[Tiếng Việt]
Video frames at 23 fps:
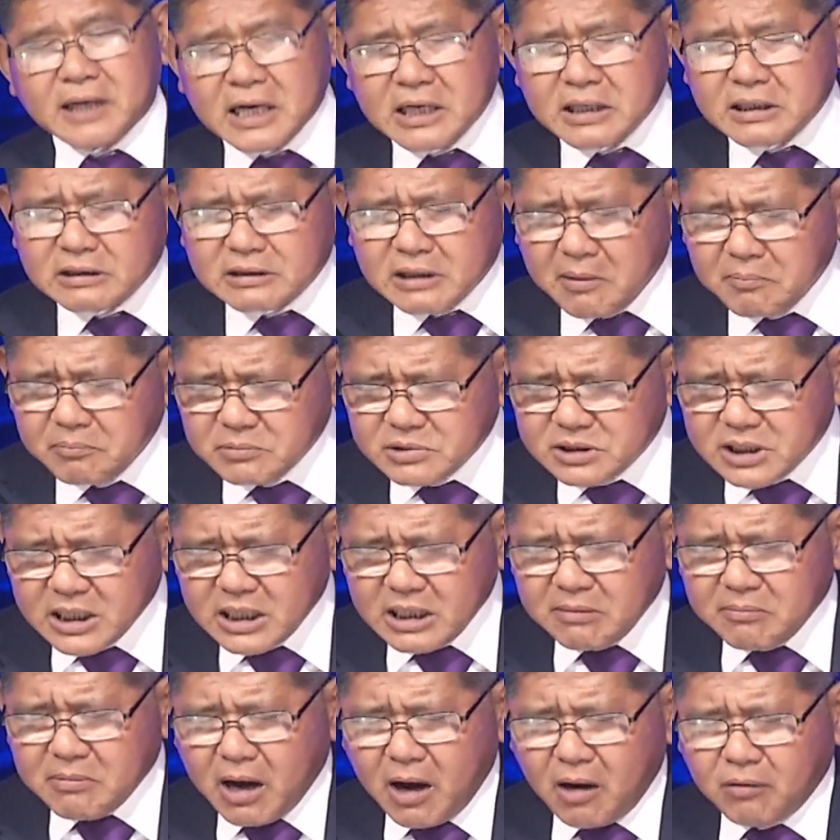đến thậm
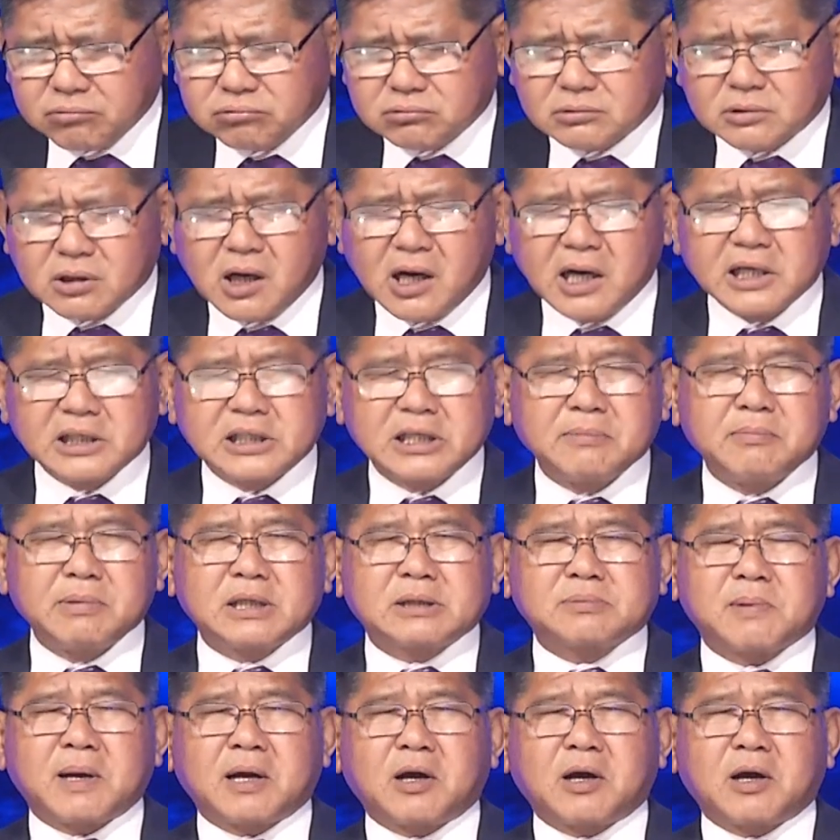chí mà ông thượng nghị sĩ Mitch